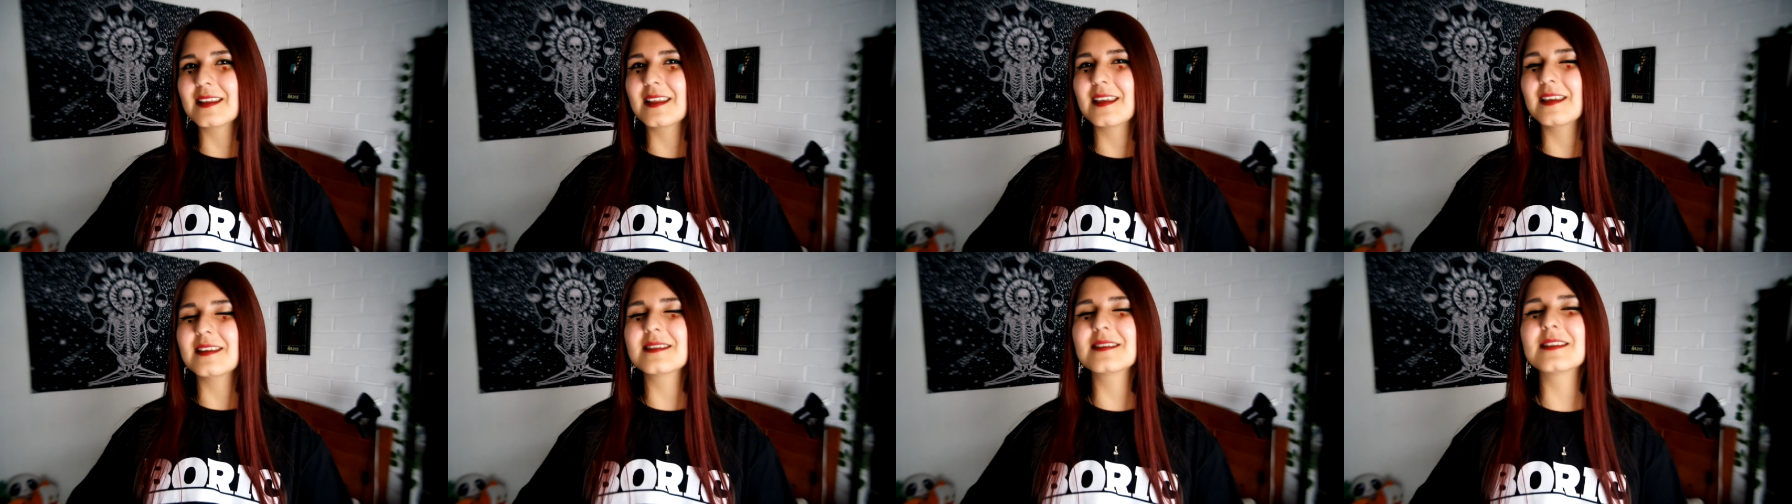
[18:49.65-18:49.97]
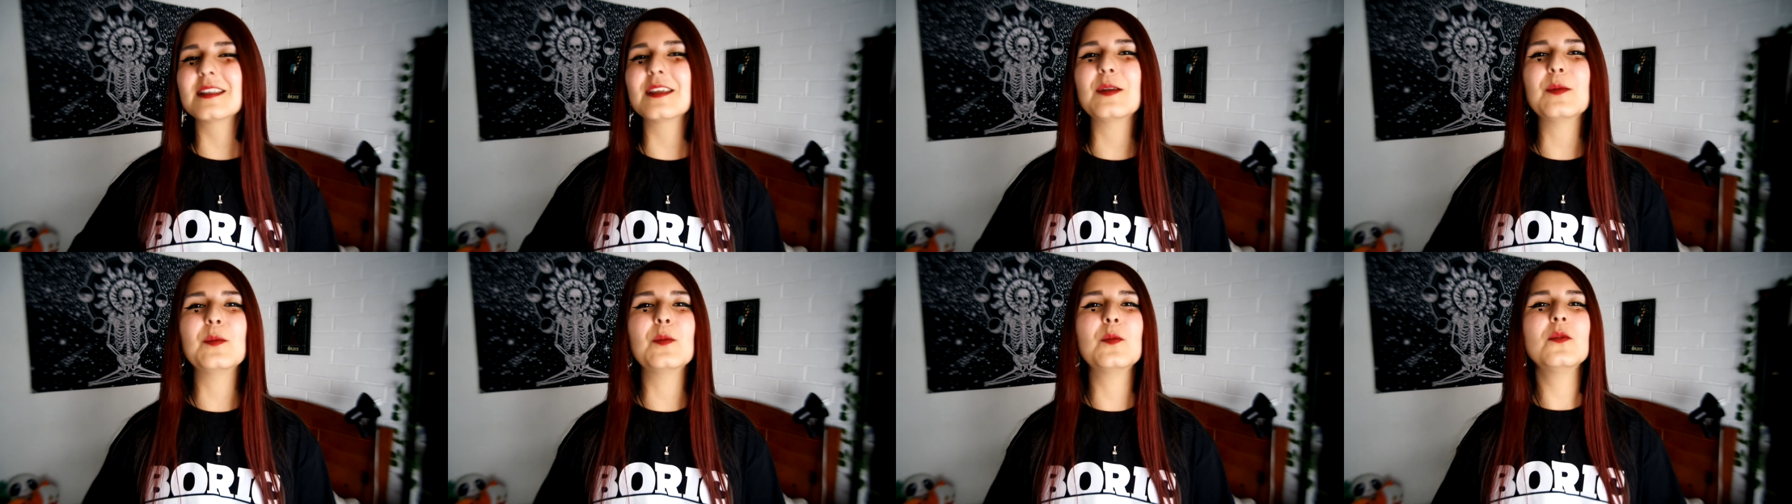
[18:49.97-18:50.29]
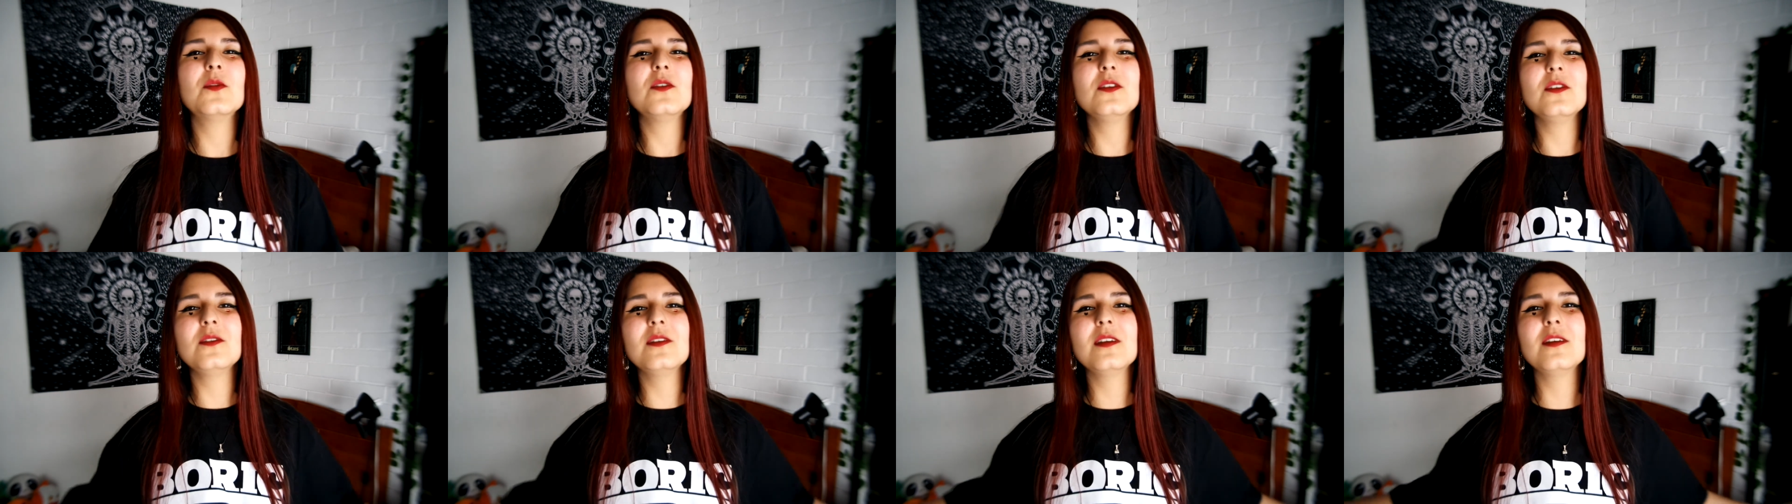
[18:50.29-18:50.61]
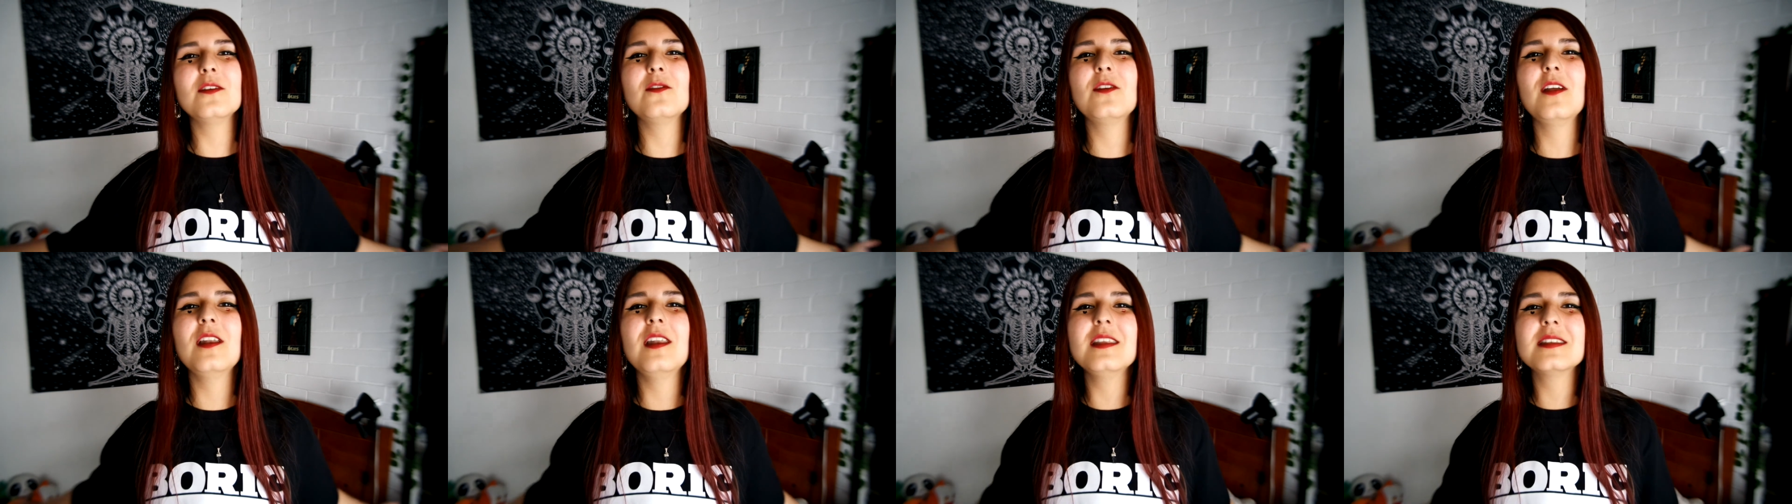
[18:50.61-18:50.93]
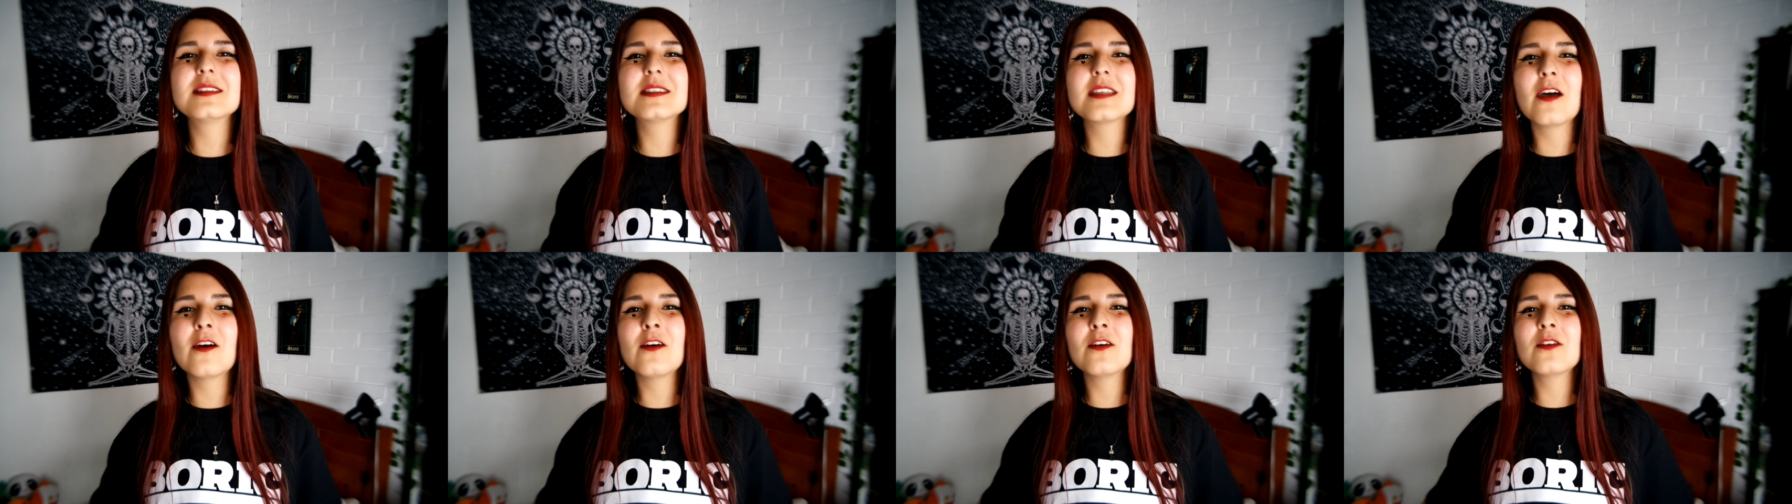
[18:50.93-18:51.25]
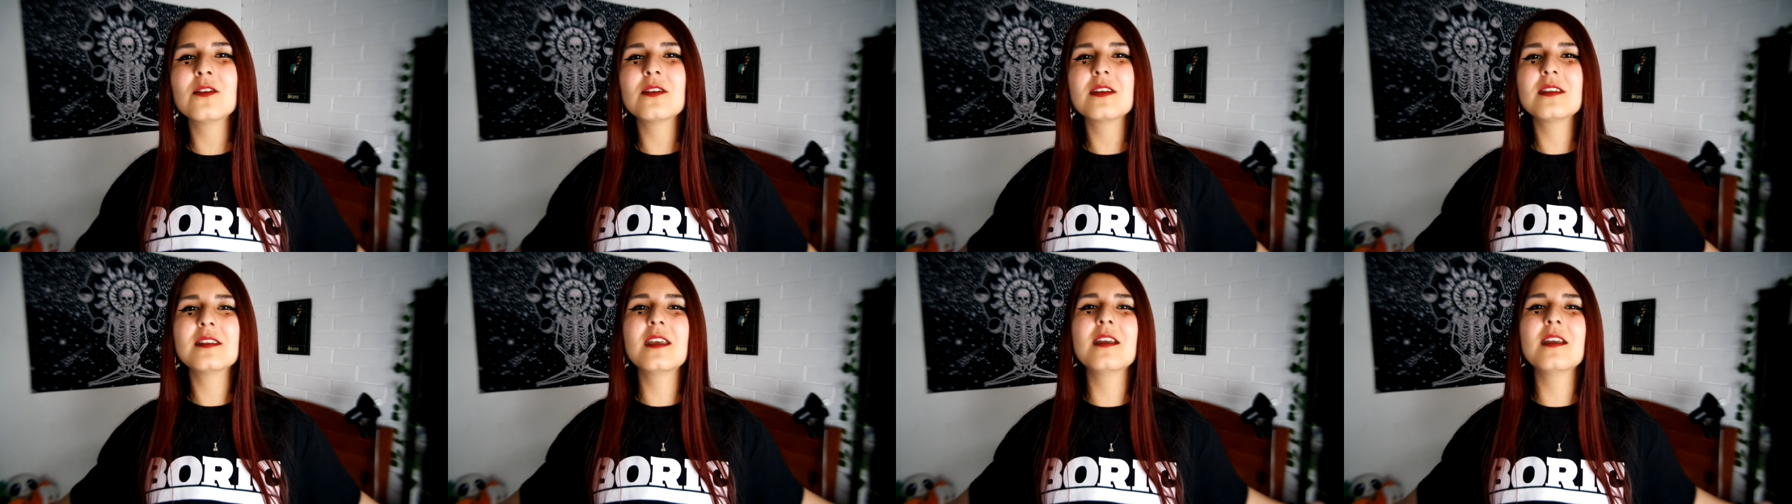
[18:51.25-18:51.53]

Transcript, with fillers: Que estén muy bien, feliz que